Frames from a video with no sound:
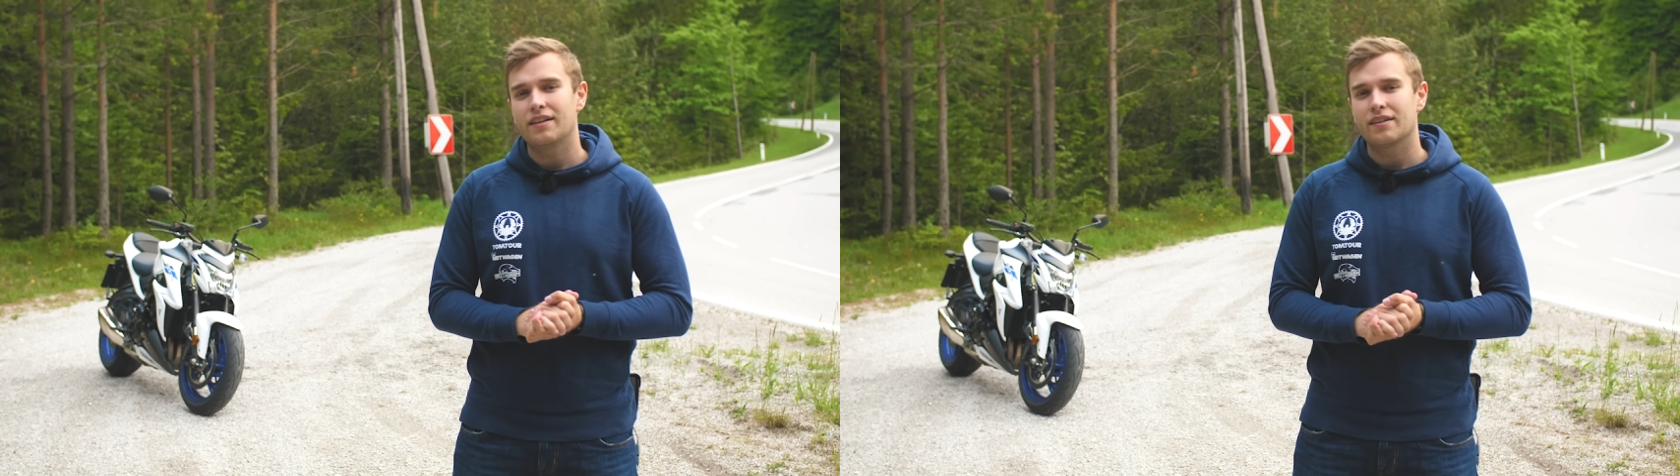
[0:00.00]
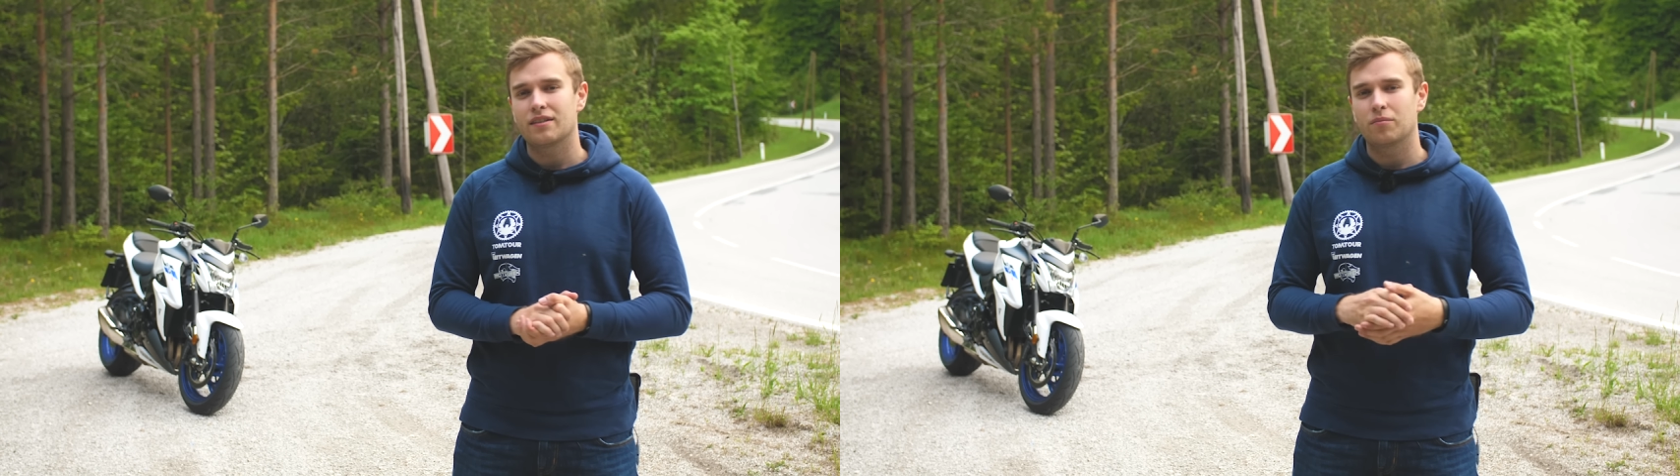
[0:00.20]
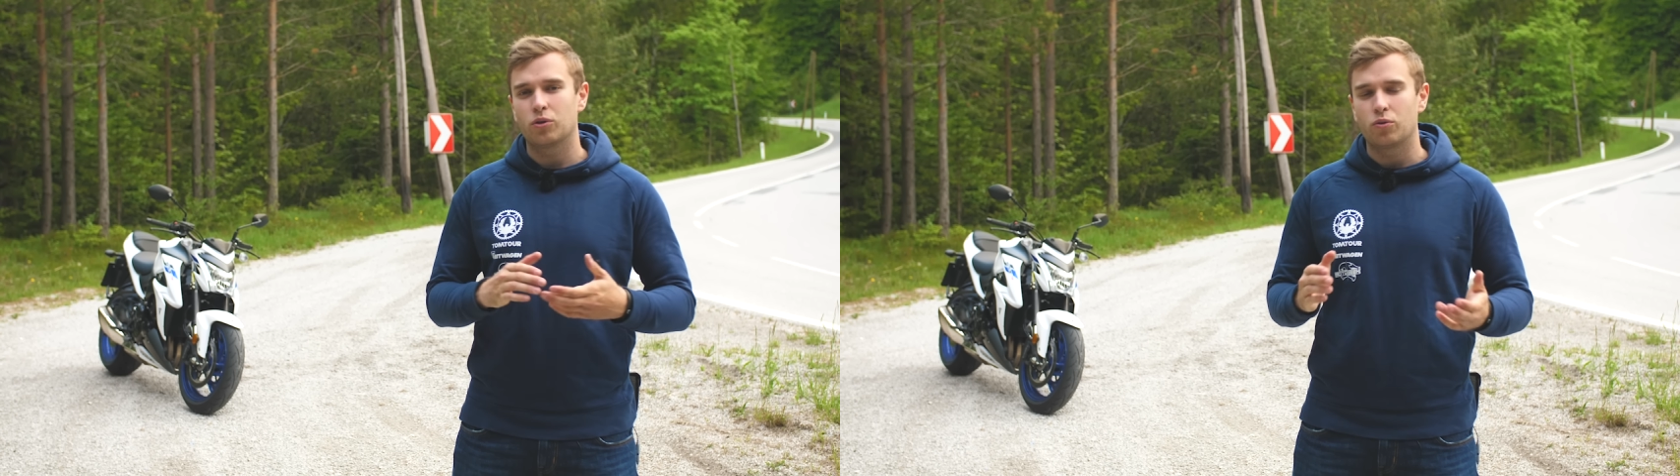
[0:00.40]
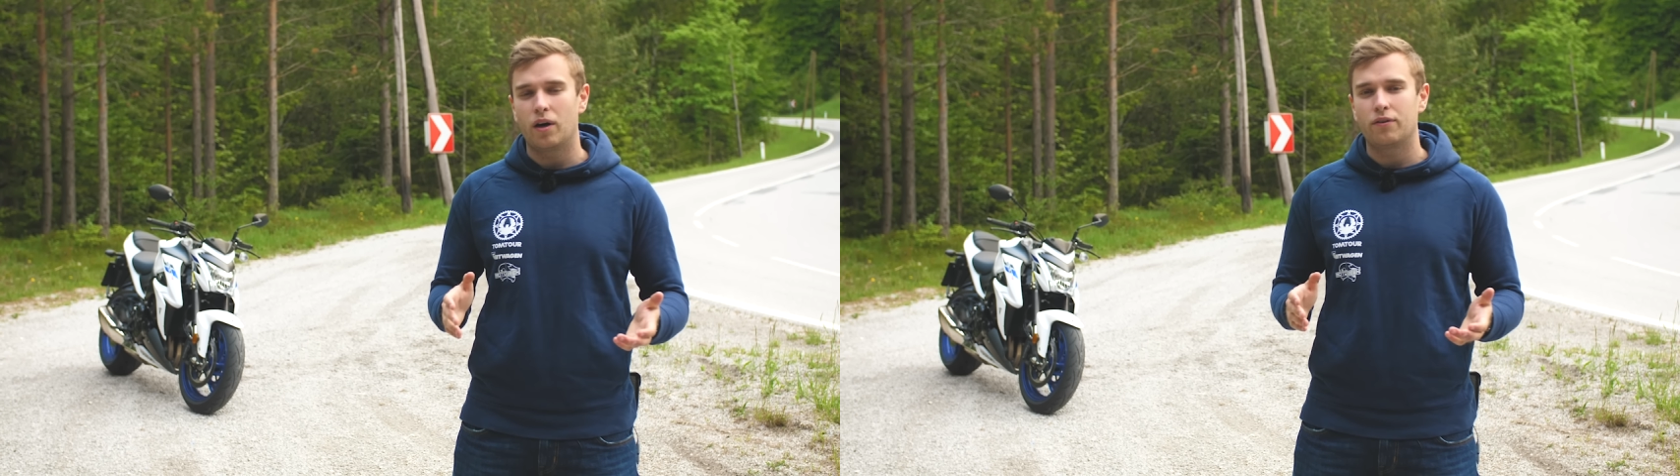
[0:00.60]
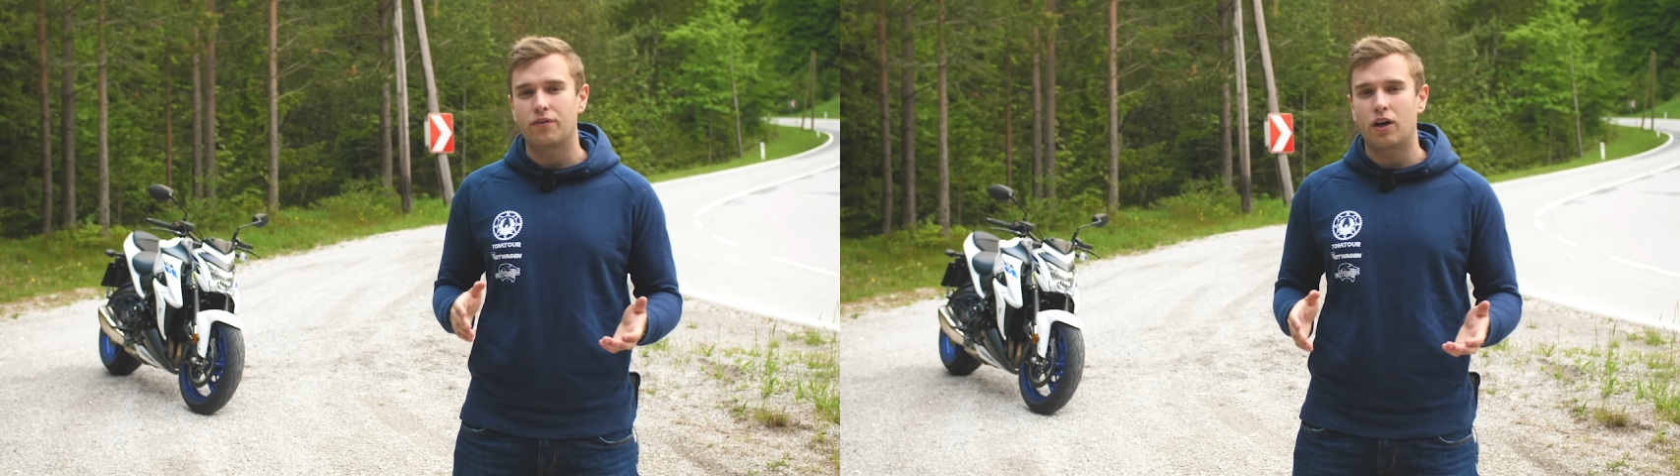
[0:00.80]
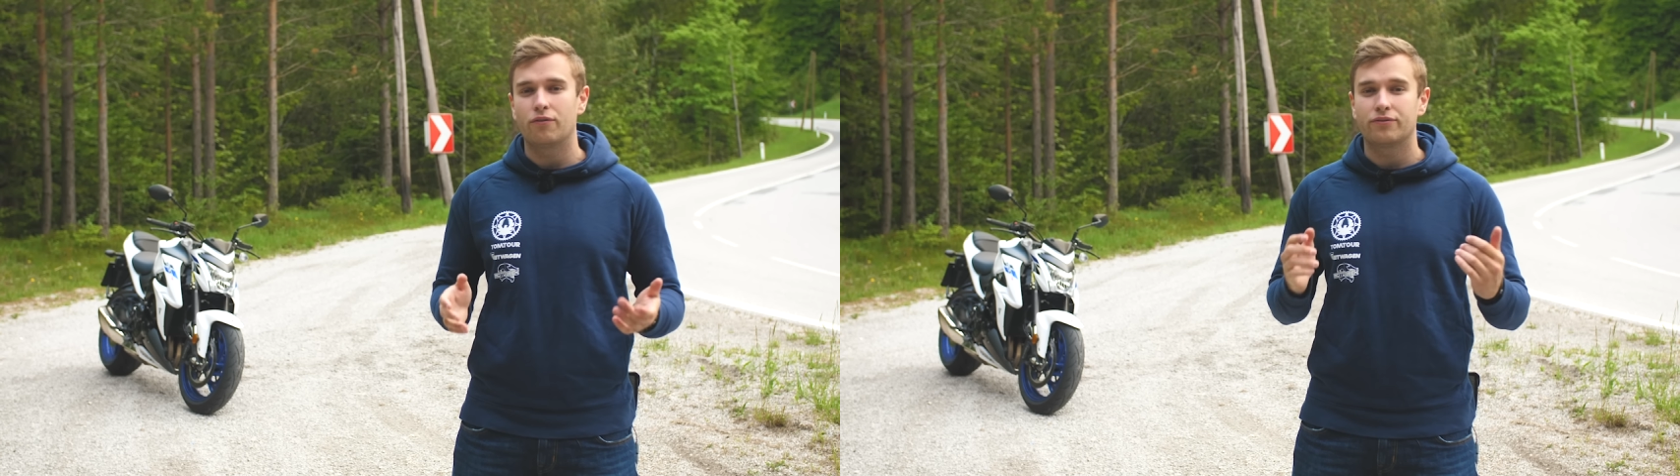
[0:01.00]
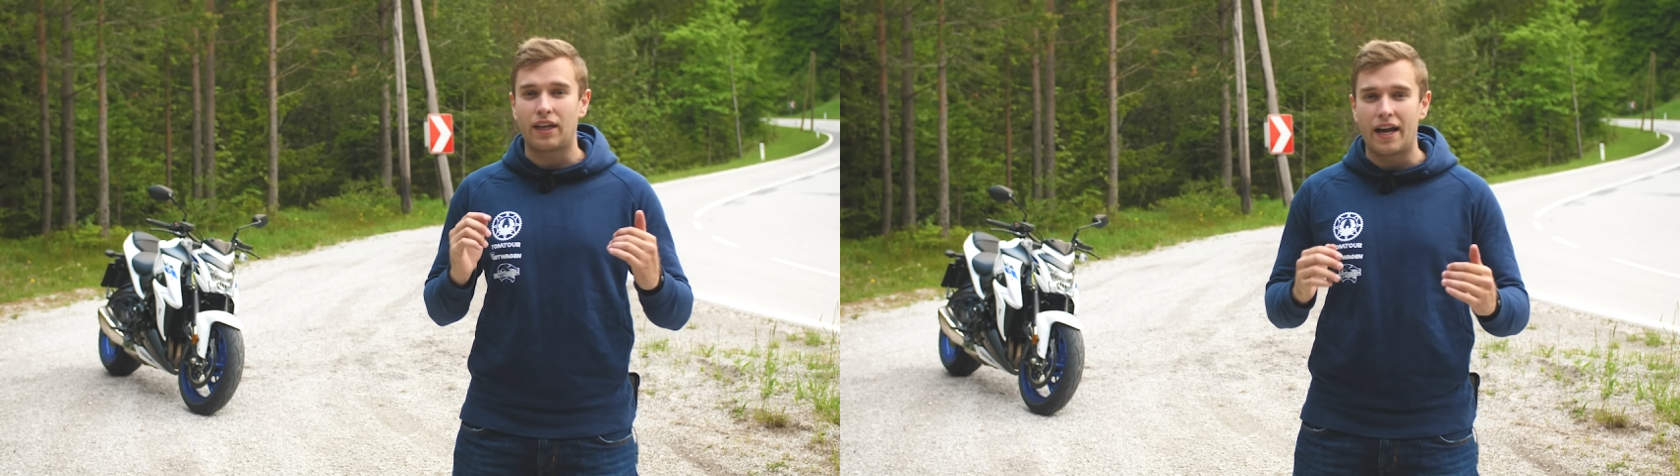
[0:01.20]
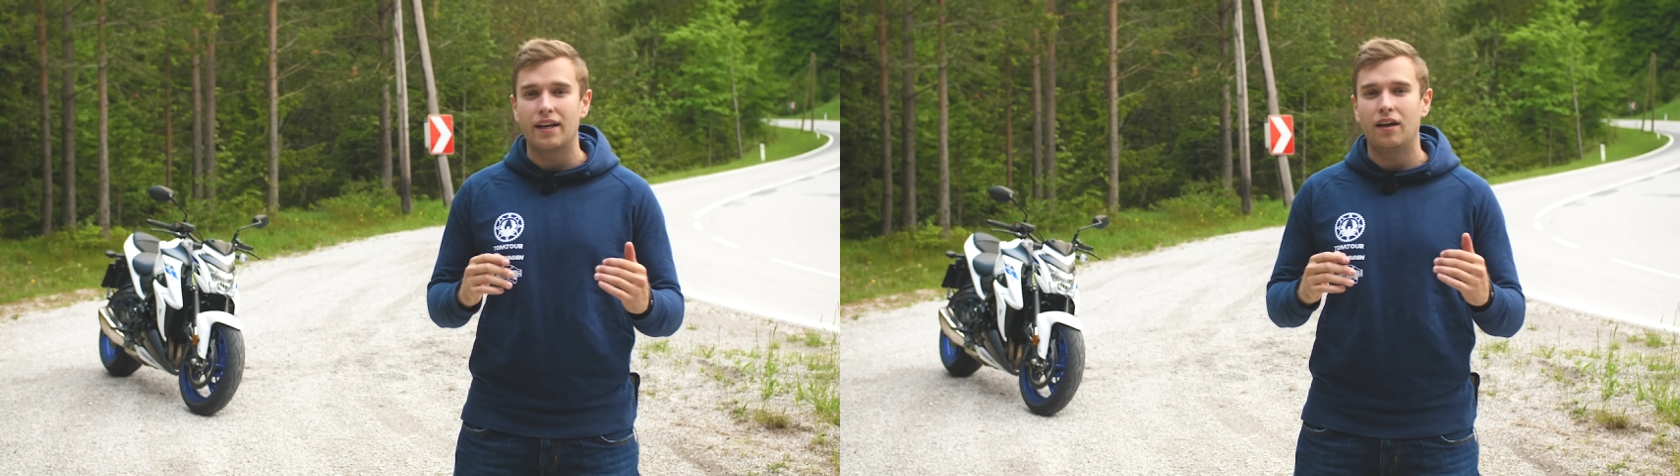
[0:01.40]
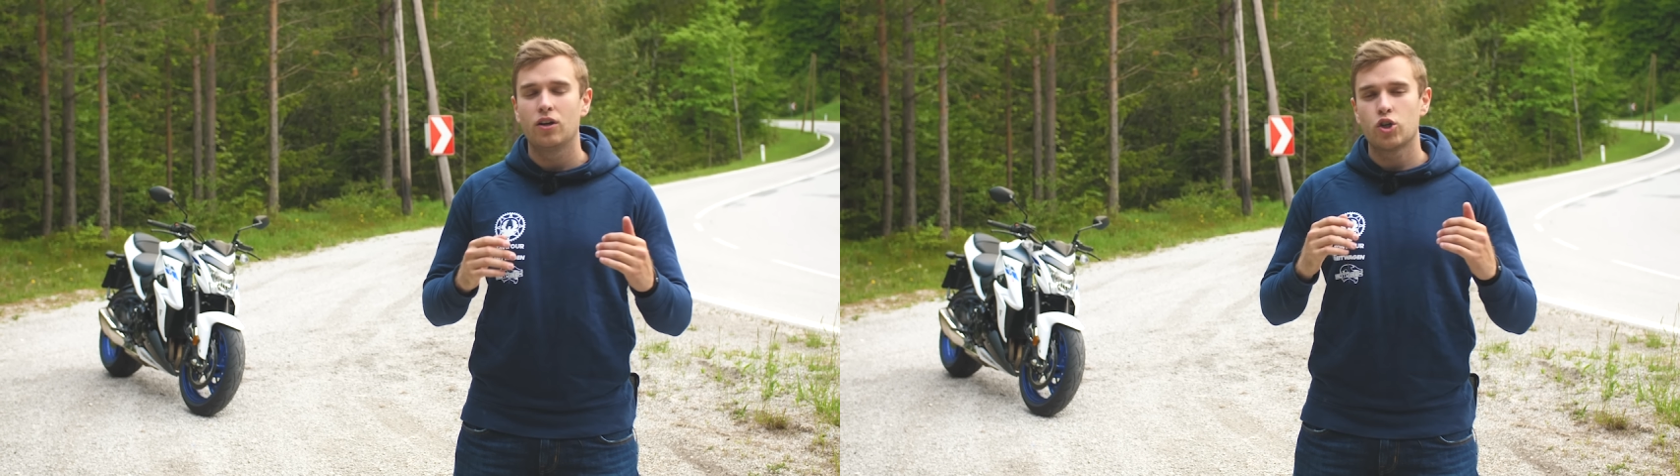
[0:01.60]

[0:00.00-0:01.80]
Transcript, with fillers: dass Motorradfahrer auf deiner